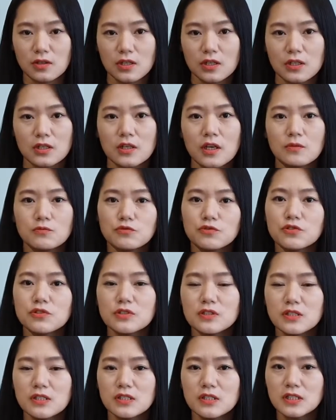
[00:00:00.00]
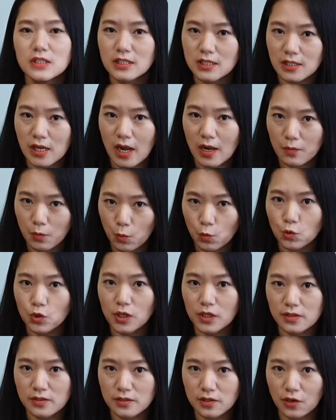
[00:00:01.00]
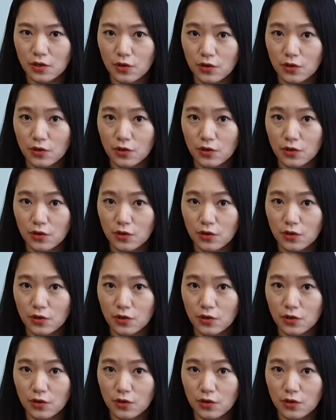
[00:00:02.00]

이게 무슨 뜻인지 잘 모르겠어요.